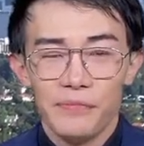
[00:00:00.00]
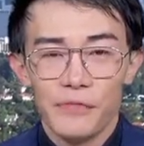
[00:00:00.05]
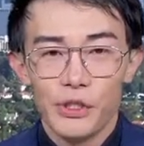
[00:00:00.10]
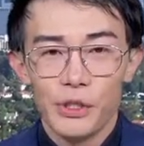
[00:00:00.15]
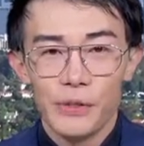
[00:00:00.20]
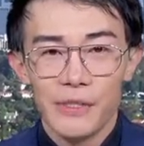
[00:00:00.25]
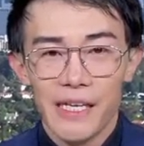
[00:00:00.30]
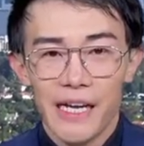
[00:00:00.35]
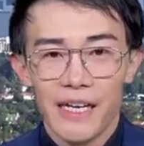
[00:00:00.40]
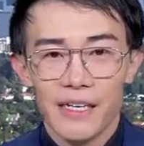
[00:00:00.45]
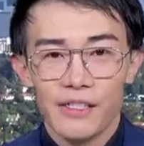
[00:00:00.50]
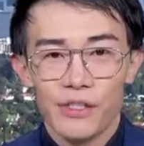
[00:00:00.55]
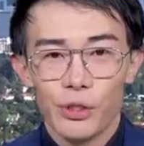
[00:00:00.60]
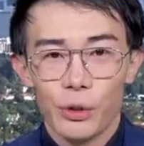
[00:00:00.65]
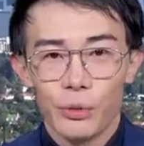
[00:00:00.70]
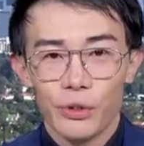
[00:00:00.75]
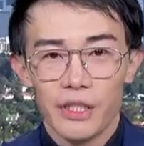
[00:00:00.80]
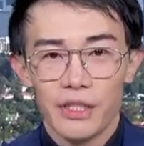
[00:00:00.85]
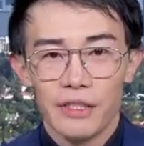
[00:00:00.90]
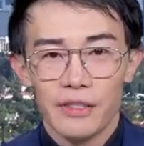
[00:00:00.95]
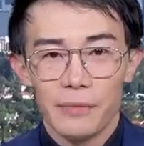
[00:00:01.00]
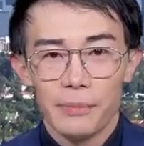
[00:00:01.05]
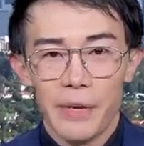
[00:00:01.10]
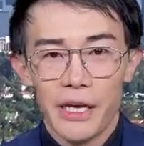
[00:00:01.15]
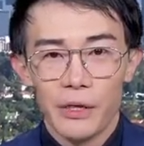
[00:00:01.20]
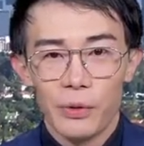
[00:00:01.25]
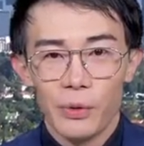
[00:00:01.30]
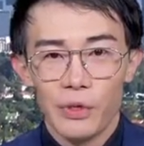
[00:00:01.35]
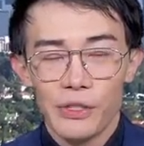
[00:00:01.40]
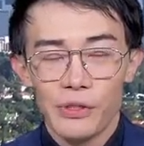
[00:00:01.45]
就在九日，
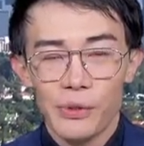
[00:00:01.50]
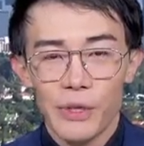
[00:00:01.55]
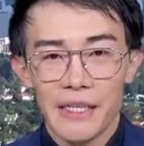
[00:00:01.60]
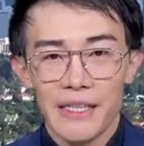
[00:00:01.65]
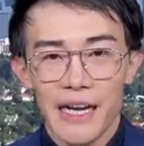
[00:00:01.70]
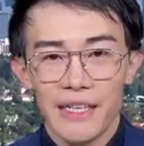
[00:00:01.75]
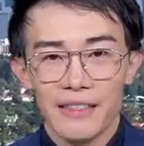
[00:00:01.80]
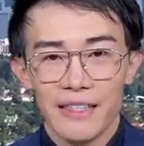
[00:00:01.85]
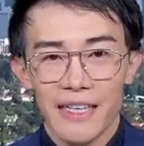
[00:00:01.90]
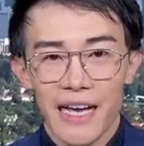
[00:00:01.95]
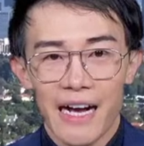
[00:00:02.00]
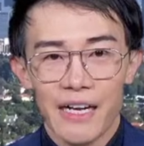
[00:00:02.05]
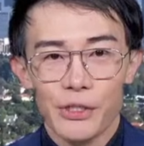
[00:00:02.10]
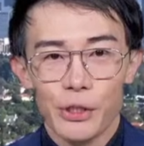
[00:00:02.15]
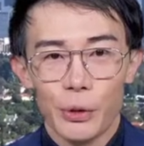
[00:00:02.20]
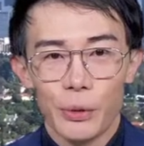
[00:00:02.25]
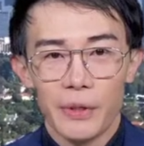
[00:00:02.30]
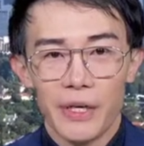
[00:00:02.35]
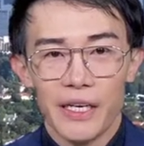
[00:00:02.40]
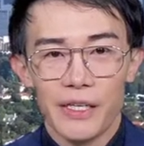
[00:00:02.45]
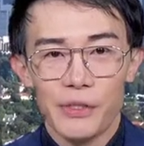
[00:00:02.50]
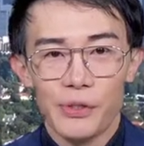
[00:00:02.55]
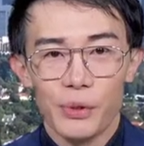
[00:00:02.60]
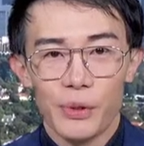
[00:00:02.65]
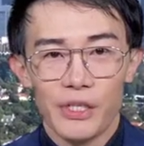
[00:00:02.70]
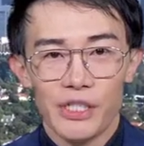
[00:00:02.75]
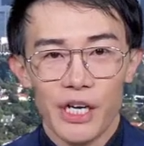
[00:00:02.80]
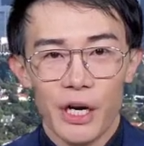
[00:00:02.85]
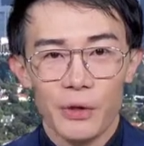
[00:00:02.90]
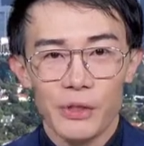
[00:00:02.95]
美国最大的亚洲连
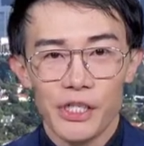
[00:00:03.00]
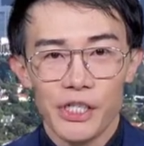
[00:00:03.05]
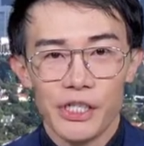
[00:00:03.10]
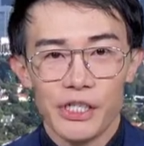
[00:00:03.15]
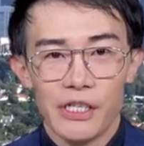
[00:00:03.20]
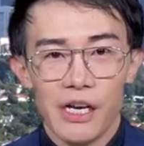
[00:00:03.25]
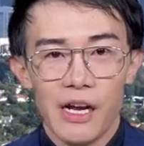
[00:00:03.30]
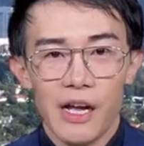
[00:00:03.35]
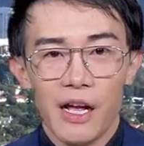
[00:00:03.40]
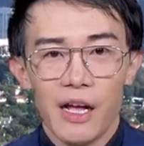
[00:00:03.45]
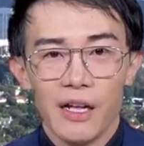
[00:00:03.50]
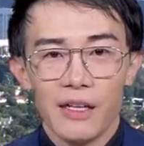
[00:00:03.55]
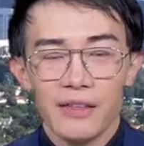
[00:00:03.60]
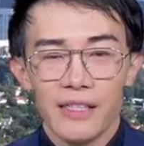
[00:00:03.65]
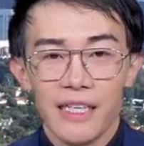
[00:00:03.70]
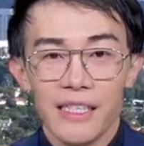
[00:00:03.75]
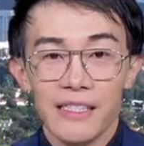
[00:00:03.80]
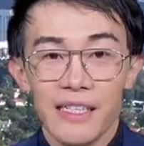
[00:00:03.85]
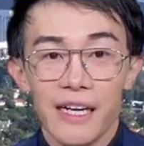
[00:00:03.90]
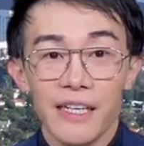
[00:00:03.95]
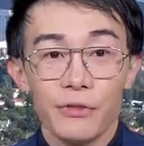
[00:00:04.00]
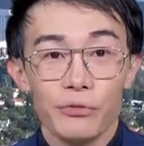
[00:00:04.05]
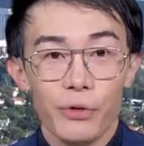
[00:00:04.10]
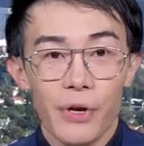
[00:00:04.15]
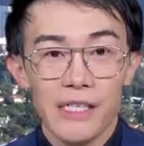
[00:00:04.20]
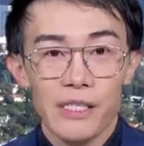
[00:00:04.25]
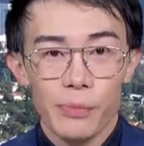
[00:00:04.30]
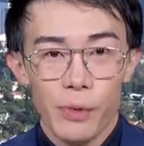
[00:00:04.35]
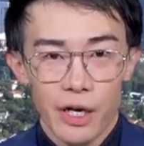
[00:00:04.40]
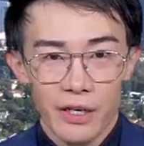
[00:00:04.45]
锁超市 Ninety Nine
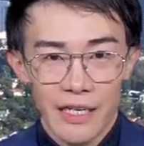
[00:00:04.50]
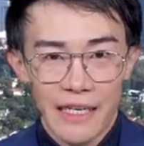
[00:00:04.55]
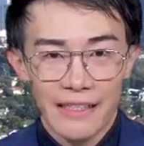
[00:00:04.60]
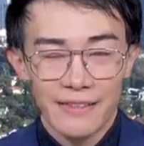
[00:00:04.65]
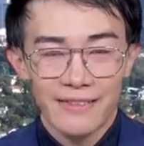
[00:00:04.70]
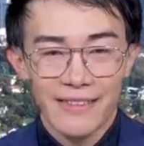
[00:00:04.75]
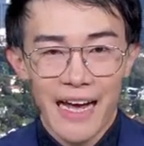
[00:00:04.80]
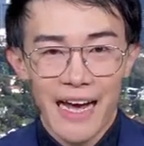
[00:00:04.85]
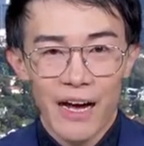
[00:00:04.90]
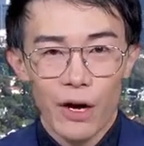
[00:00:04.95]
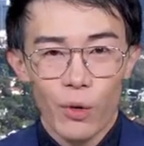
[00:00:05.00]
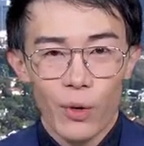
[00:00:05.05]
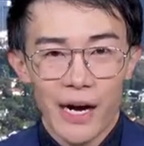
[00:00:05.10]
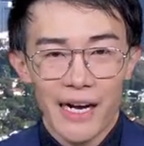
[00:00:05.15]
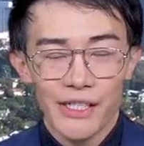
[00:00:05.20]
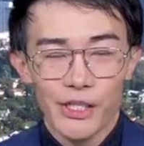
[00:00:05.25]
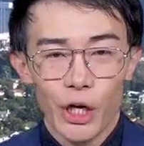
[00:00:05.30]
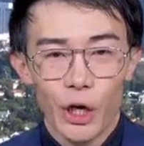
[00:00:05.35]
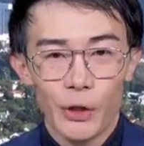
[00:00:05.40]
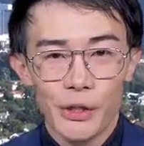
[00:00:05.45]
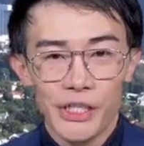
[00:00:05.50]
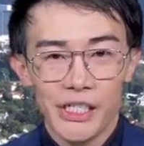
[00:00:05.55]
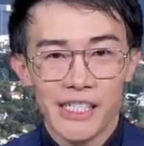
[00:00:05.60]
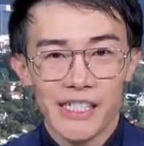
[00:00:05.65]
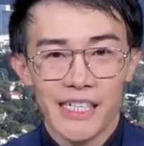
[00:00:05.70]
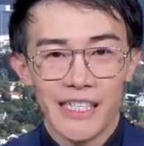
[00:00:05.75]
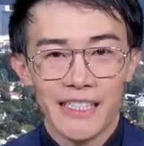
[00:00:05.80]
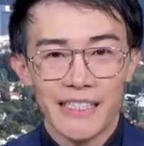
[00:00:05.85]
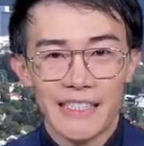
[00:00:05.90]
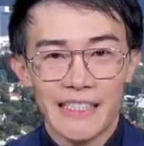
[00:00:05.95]
Ranch Market 大华超市
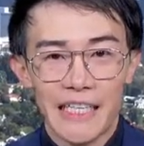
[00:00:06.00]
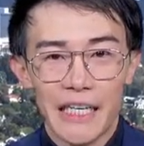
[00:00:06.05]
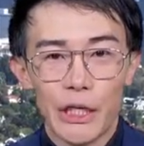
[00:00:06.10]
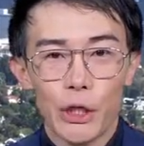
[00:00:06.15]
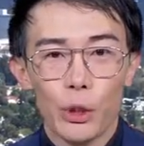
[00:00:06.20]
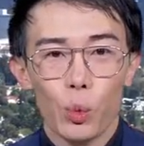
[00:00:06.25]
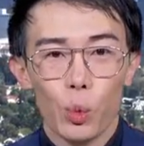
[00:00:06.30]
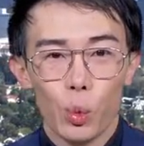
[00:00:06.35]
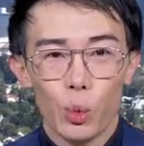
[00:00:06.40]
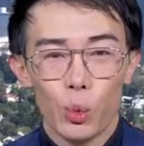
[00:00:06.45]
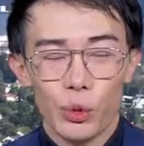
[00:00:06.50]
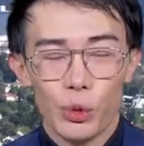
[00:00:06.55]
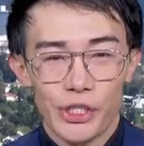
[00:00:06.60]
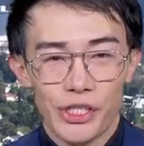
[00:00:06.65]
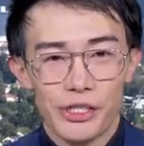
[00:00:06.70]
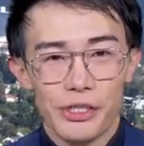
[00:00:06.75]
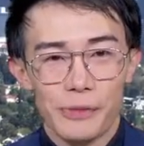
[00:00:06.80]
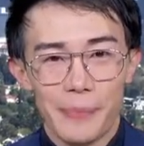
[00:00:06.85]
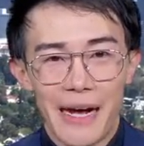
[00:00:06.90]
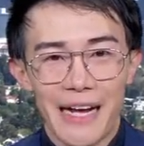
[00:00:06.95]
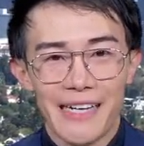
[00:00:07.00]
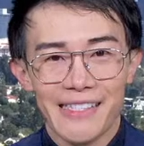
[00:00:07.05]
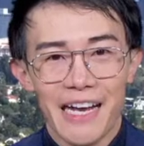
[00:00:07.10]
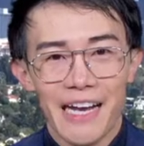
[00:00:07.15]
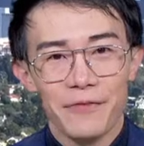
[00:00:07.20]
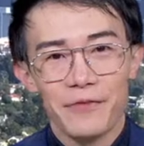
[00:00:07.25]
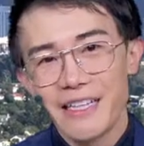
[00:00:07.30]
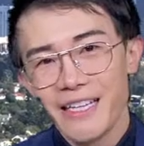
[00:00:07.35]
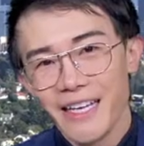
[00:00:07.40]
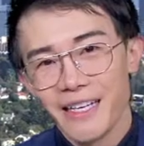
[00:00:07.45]
的第五十八家
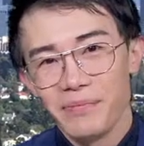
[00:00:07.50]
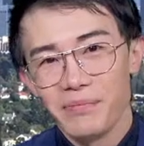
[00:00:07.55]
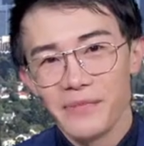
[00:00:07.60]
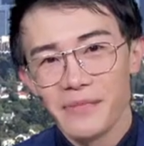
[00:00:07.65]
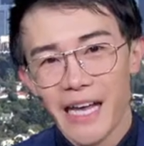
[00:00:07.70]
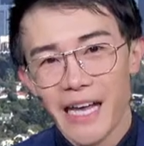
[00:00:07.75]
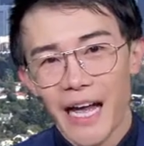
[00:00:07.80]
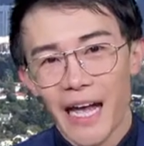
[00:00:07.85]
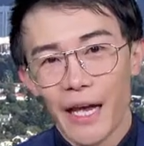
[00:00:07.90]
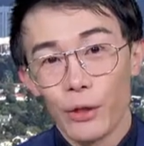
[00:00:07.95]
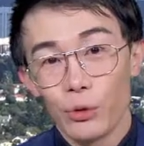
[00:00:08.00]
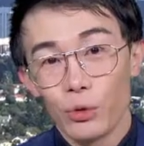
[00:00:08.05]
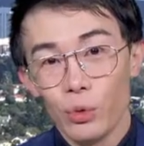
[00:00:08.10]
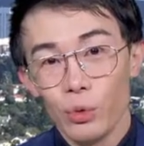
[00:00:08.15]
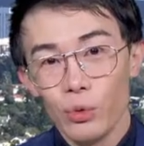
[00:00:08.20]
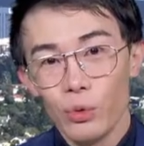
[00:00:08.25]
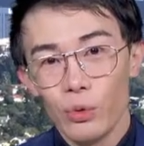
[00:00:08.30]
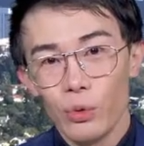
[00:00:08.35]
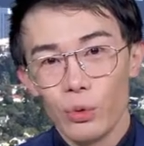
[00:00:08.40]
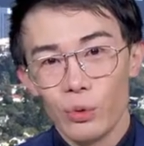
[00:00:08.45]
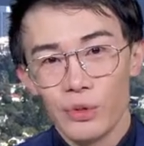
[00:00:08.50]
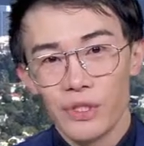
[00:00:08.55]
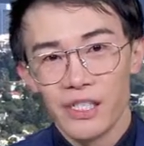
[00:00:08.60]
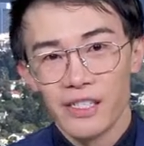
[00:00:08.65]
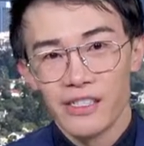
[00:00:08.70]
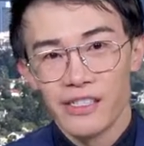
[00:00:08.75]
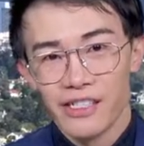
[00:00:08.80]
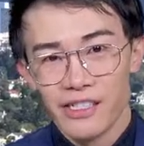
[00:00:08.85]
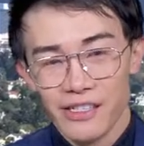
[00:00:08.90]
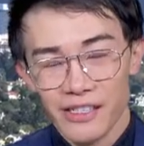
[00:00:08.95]
分店在东谷
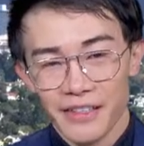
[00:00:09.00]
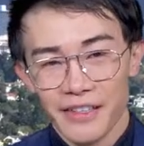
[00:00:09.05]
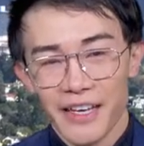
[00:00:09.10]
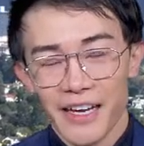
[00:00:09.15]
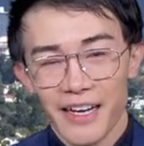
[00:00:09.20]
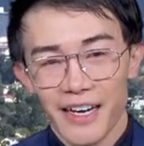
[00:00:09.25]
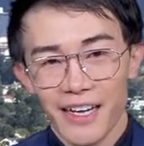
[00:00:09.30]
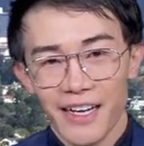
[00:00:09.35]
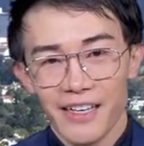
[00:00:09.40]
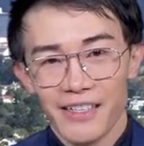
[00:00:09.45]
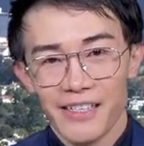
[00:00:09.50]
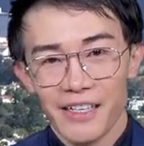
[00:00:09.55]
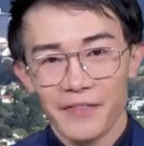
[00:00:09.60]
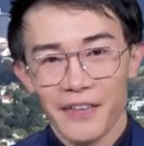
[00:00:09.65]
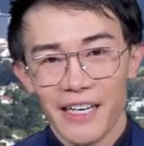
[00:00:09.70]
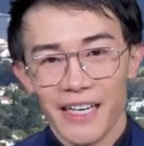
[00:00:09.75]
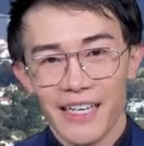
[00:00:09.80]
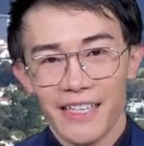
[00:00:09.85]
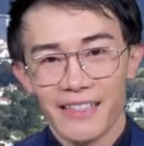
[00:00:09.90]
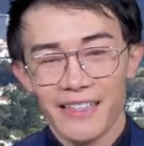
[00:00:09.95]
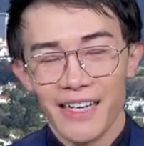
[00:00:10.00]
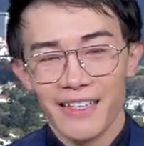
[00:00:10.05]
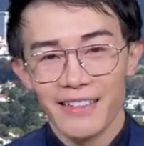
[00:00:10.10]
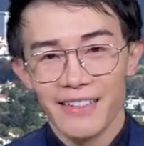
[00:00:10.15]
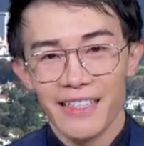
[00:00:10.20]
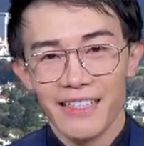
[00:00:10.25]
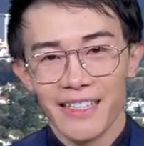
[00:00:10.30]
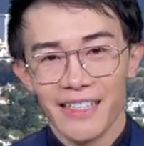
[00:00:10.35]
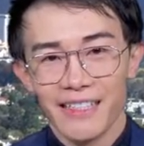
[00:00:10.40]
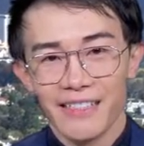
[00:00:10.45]
正式营业了，成为了当
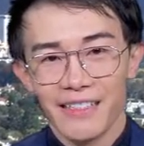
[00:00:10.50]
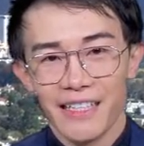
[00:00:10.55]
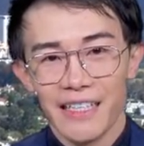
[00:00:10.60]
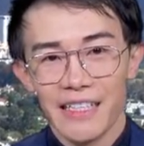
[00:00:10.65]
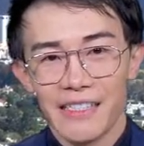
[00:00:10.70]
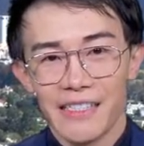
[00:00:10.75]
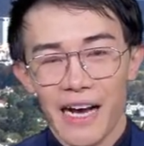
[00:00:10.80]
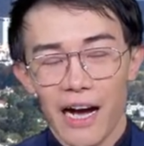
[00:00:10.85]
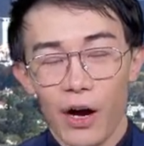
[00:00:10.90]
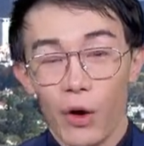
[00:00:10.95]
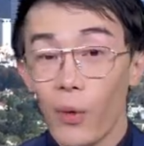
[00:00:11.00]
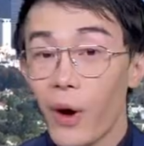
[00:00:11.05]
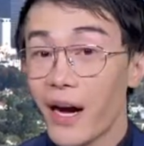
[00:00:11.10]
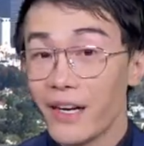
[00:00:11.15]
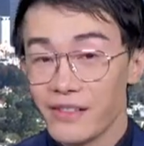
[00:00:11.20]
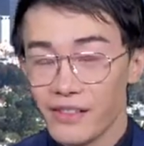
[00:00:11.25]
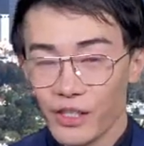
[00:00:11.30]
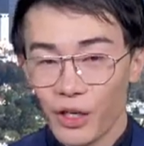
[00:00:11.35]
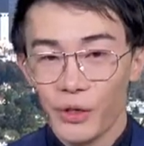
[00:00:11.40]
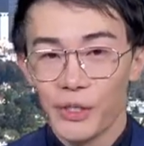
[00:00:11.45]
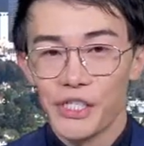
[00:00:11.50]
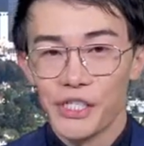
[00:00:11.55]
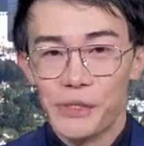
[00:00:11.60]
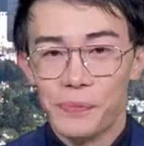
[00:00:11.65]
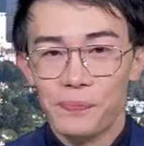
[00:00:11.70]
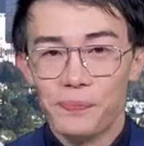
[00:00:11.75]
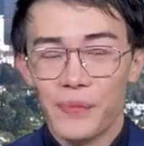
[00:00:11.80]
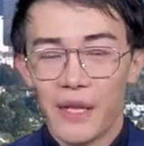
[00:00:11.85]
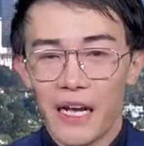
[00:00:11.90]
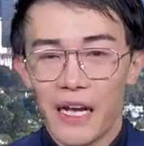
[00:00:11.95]
地的第一家华人超
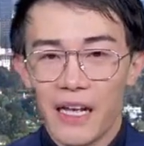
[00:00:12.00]
市。